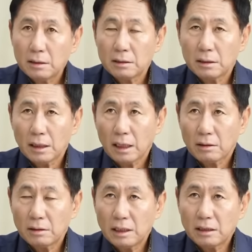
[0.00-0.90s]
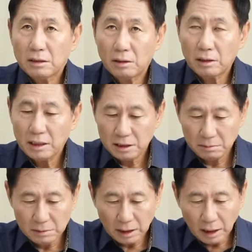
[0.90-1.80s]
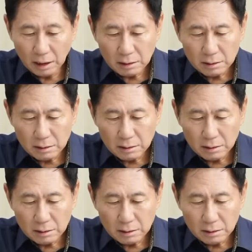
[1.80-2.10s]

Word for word: 네, 거기 링크 건 거에 있습니다.